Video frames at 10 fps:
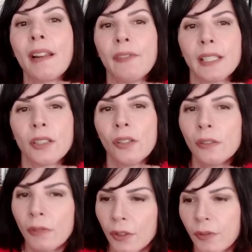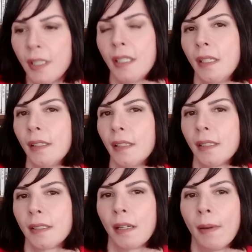la ficción cuando un incidente es
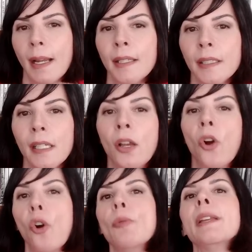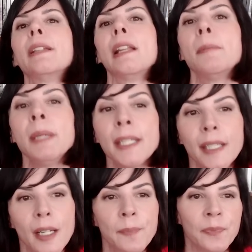extravagante o bien que la
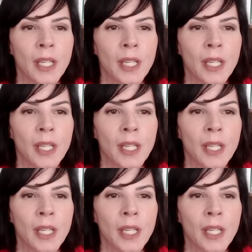imita,